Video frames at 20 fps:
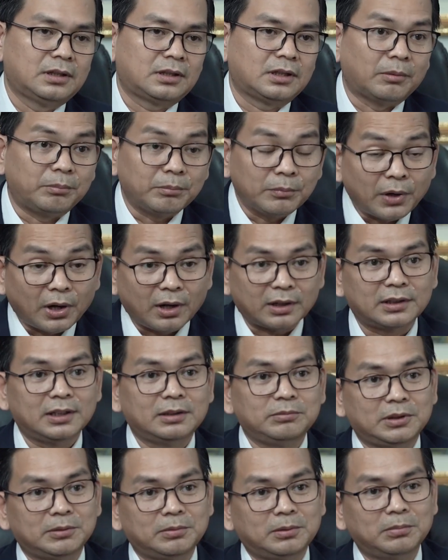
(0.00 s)
đồng bon
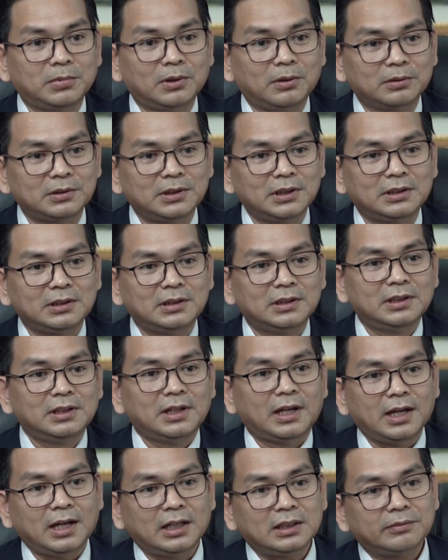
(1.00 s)
đang vì phục lô tiết
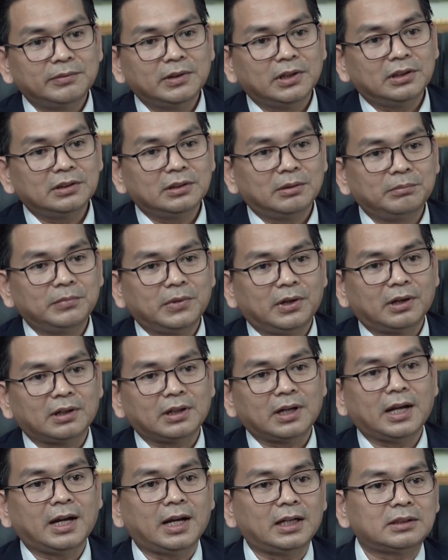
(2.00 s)
ai thưa ơi đồng
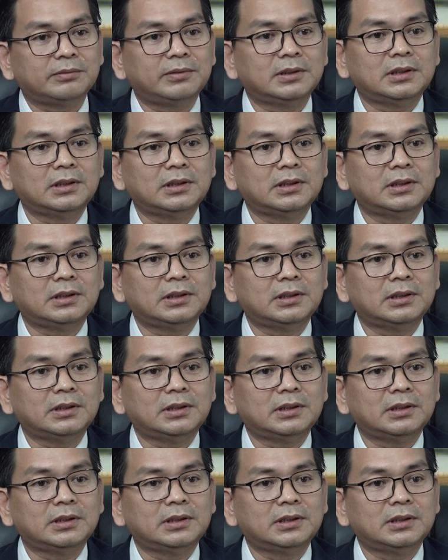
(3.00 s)
bon ai